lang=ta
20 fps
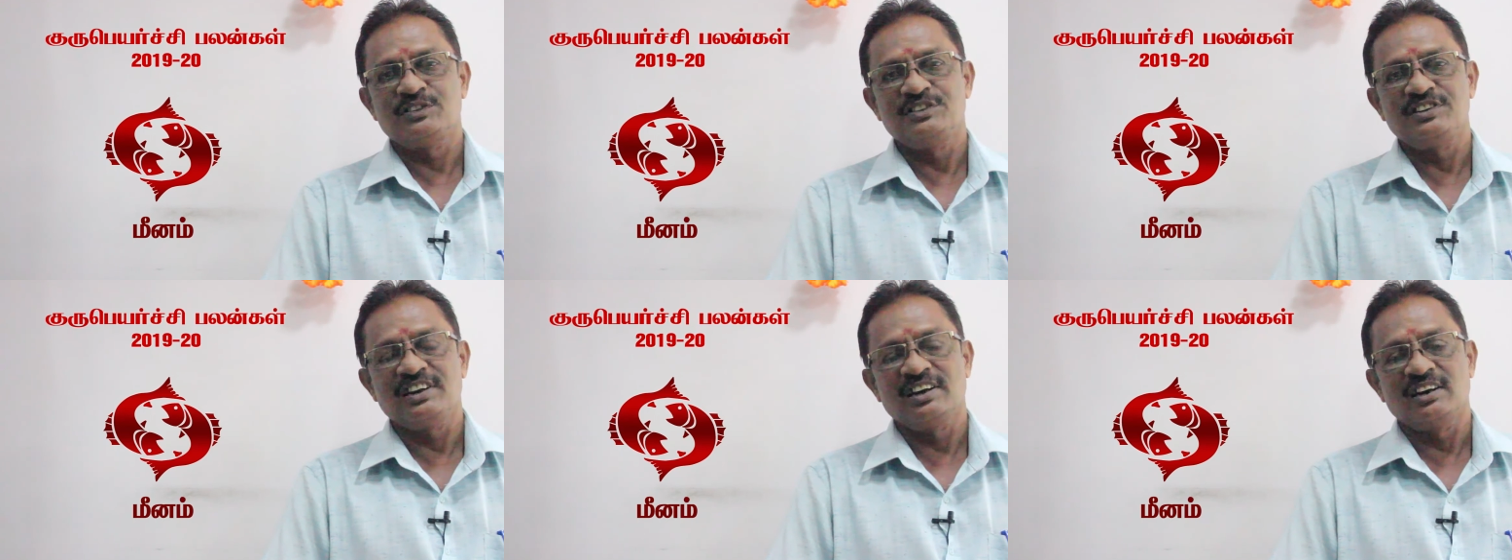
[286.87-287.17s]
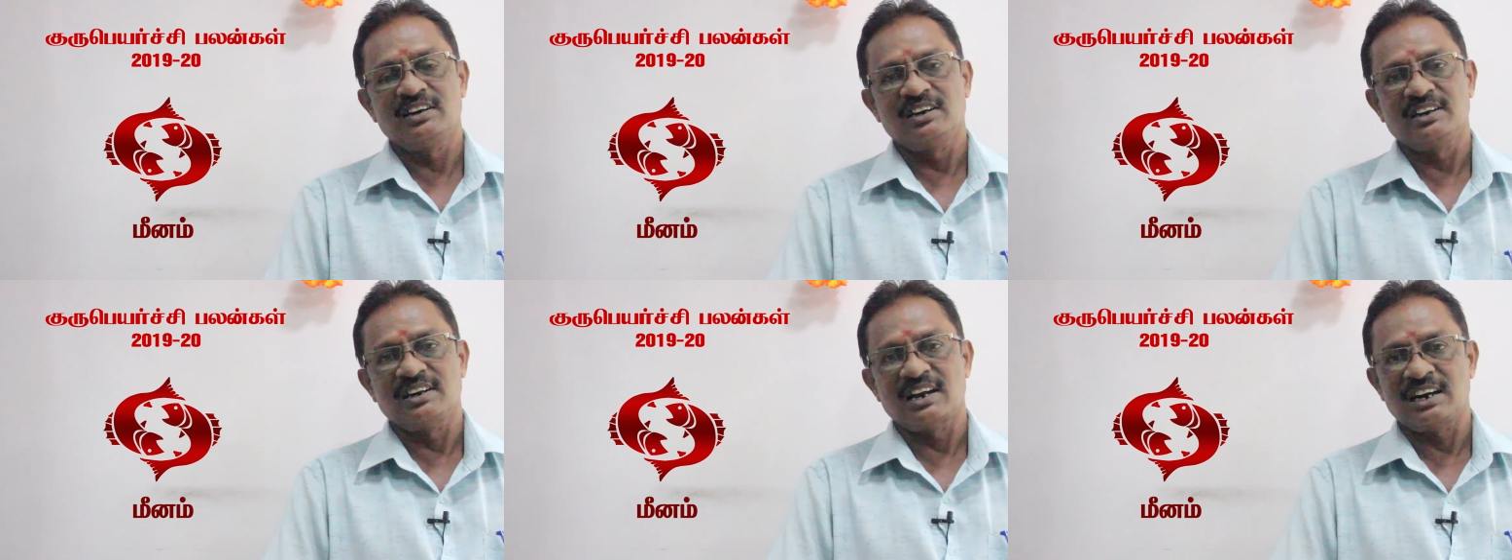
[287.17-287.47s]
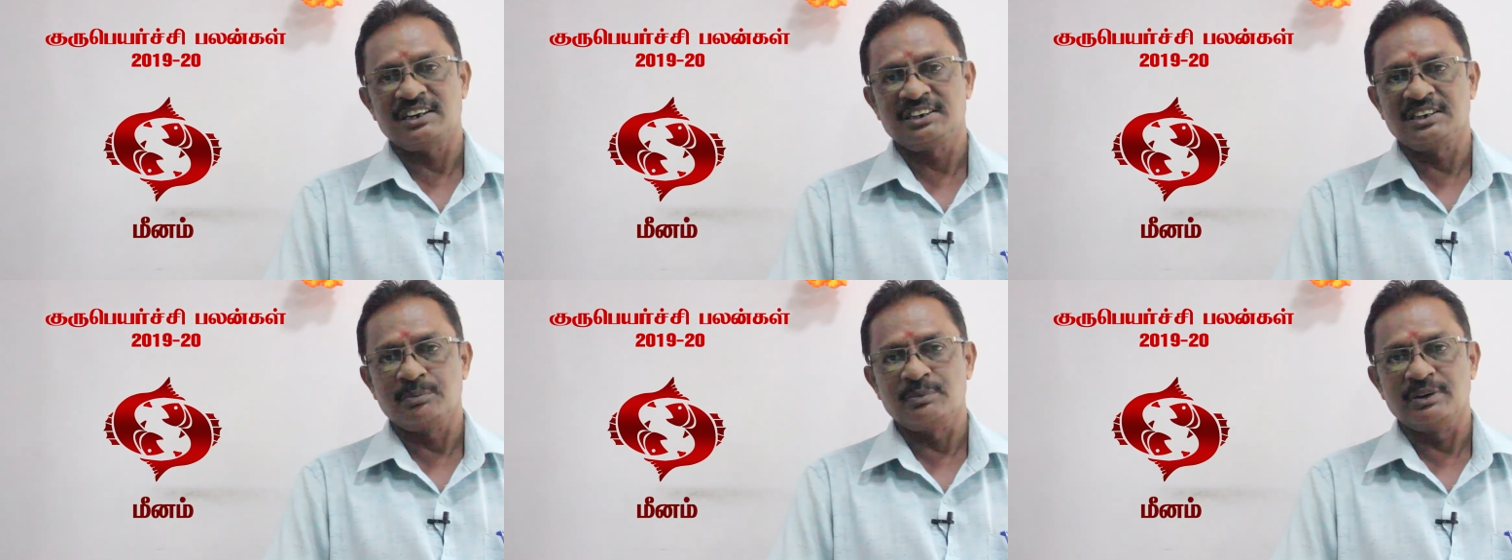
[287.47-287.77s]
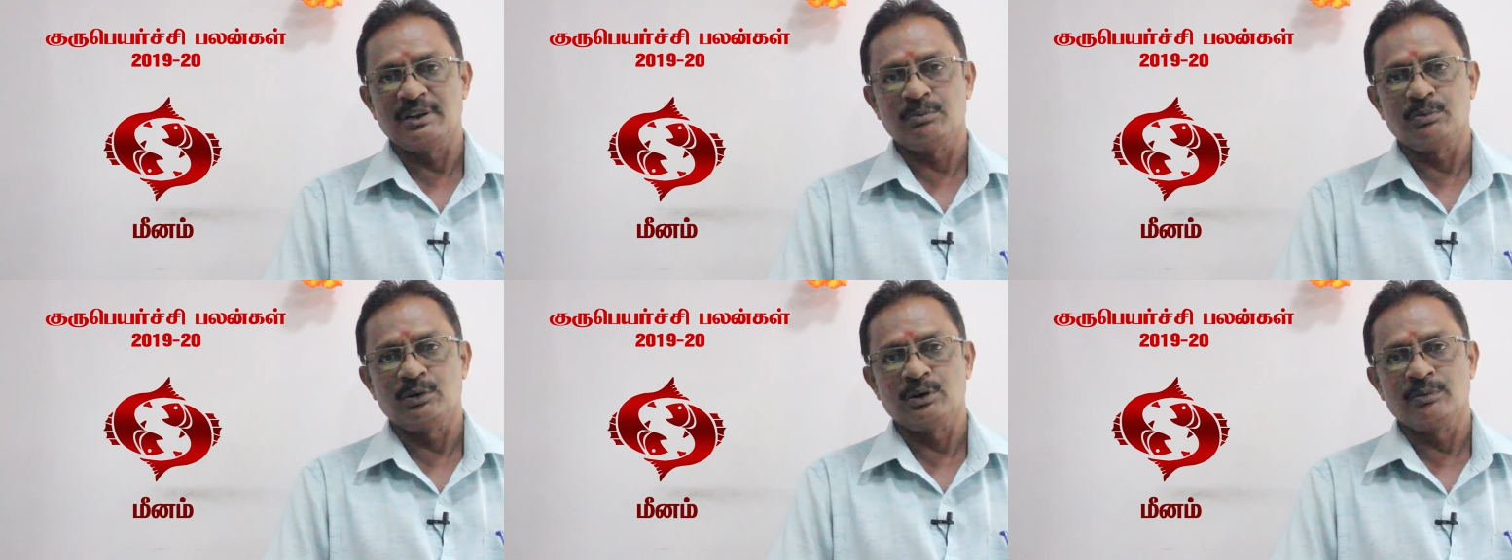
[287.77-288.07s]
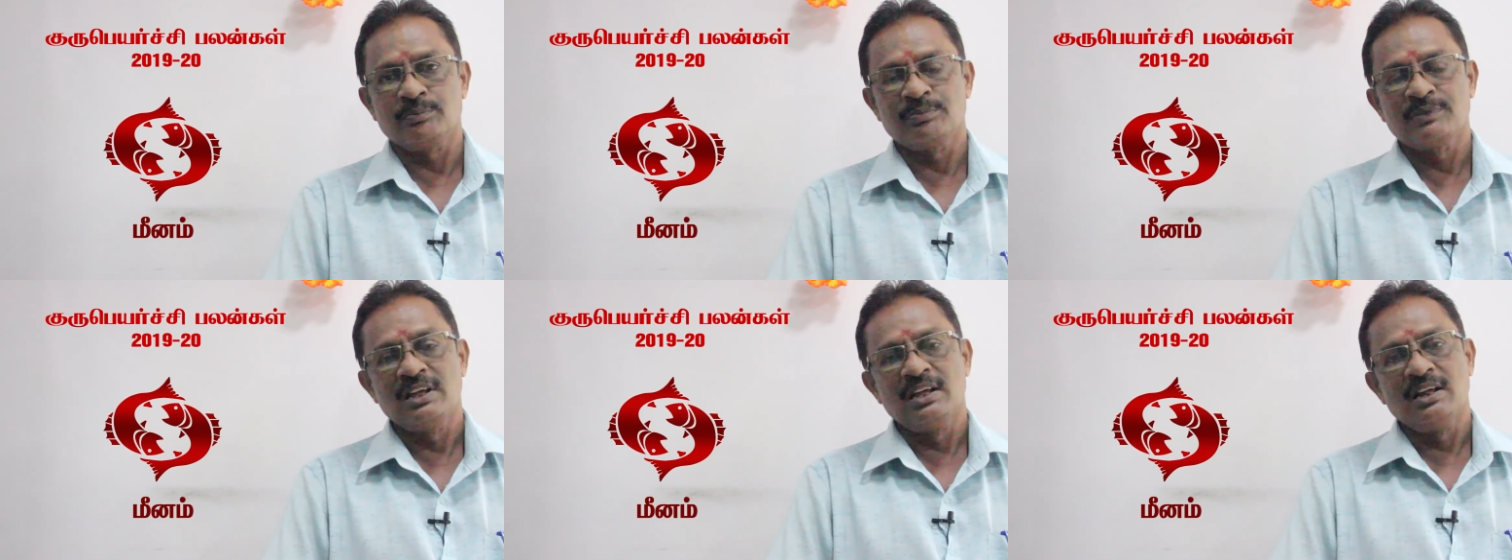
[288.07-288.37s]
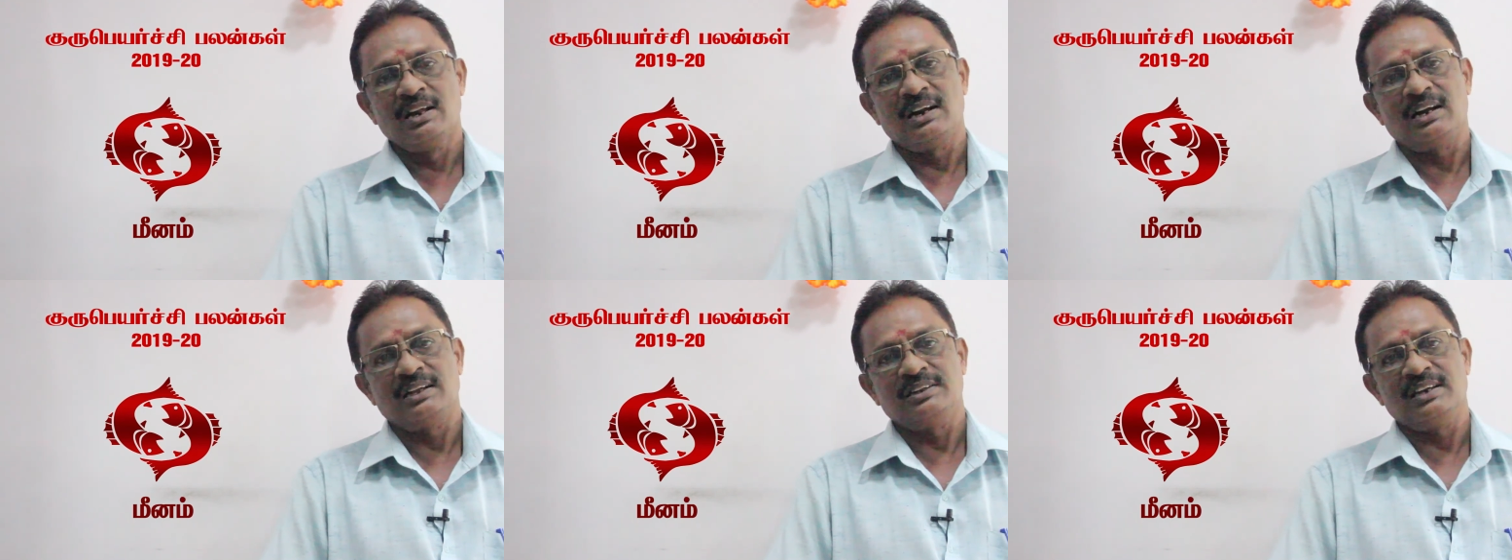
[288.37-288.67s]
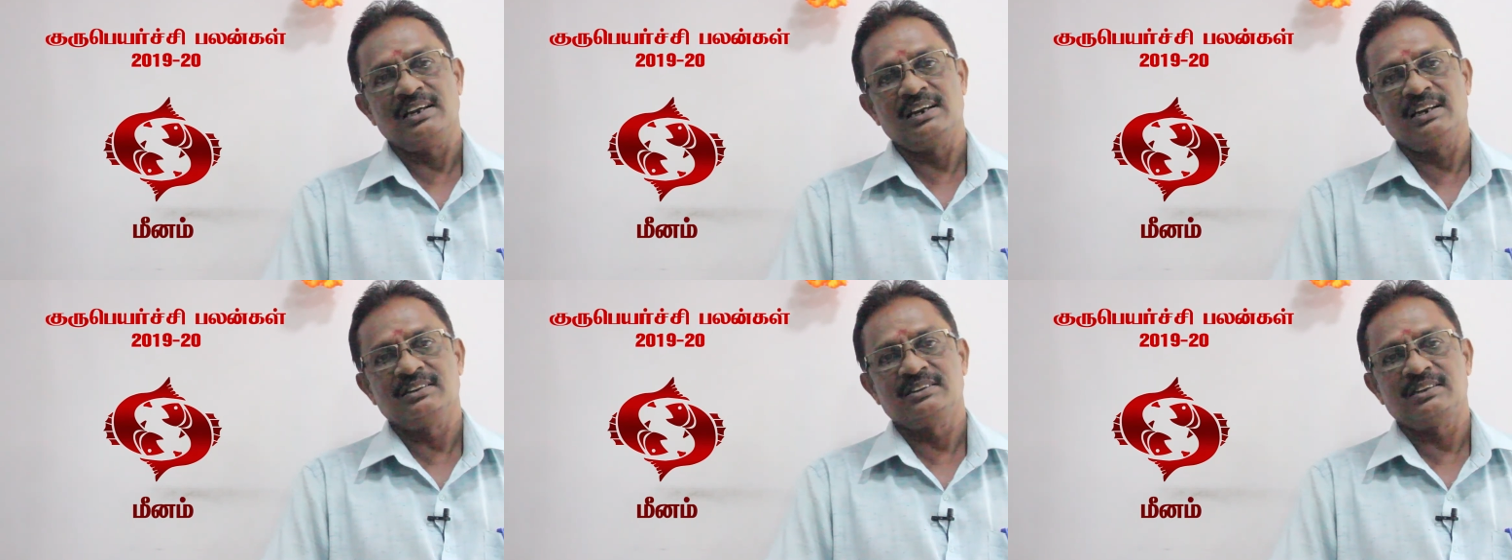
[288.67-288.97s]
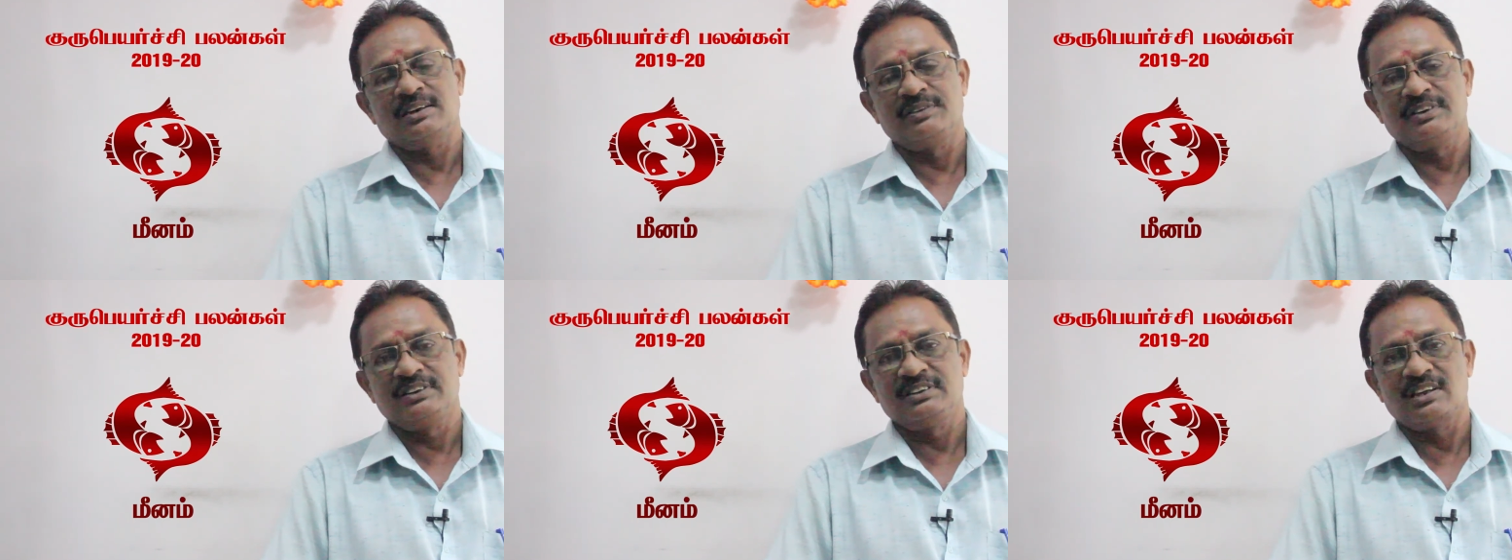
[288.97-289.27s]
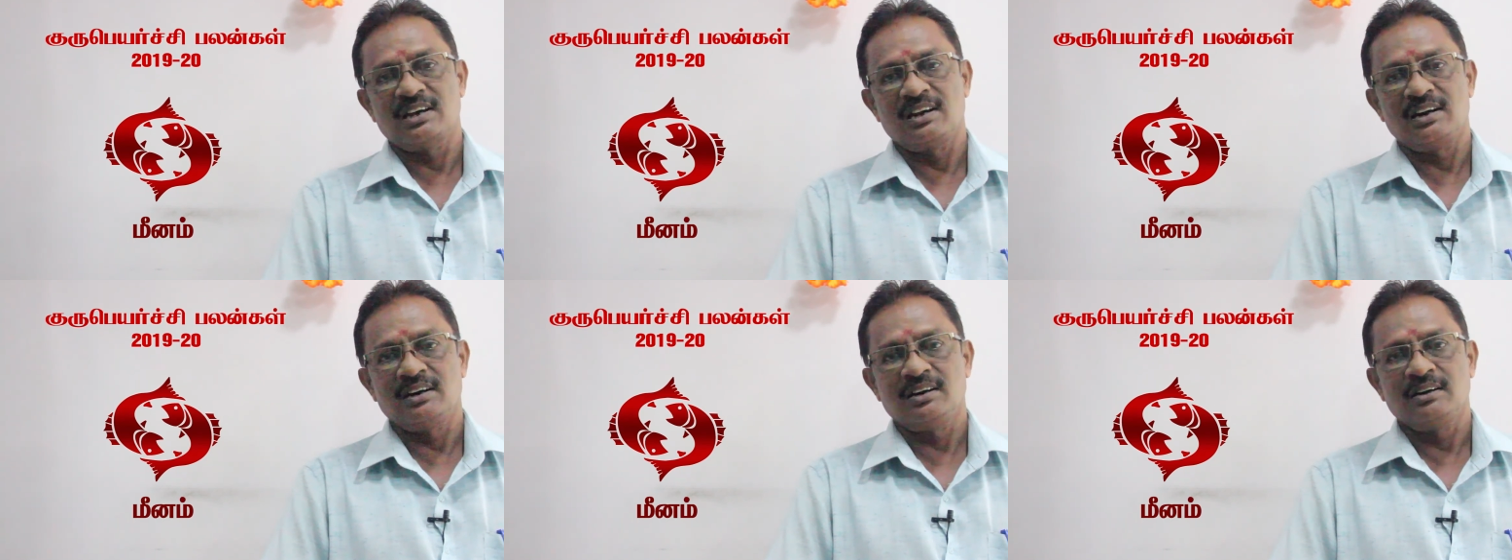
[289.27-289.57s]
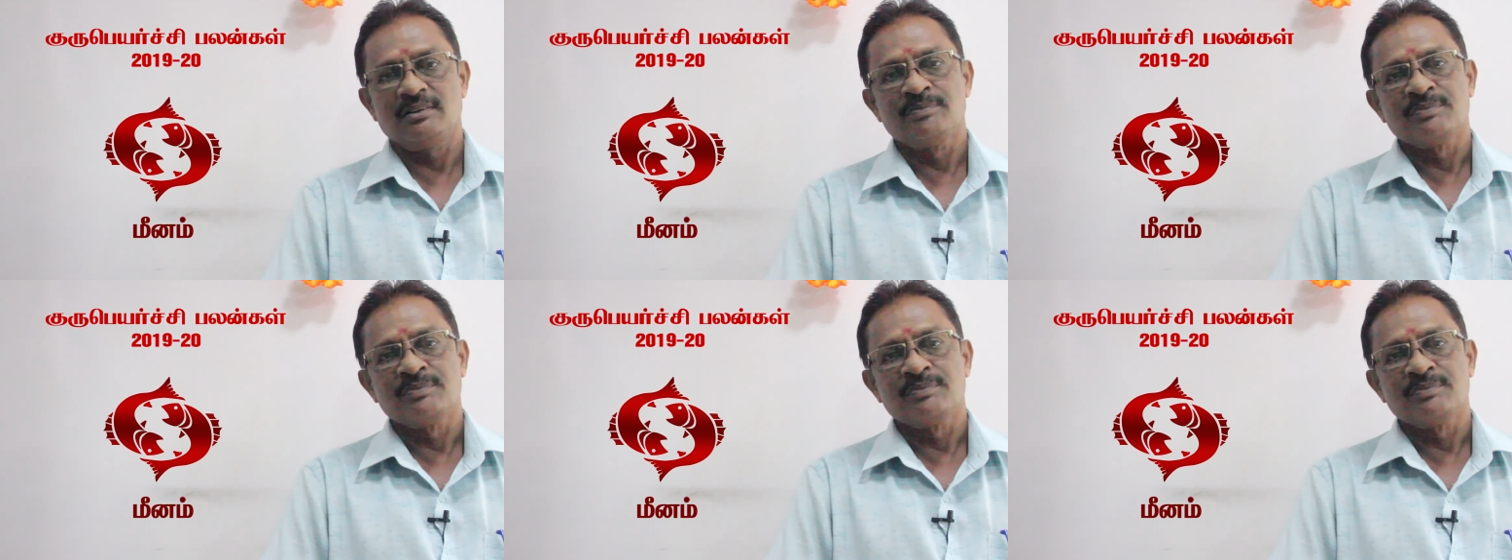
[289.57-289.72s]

விஷயங்களில் நாட்டம் ஏற்படும் அதையெல்லாம் தவிர்த்தால்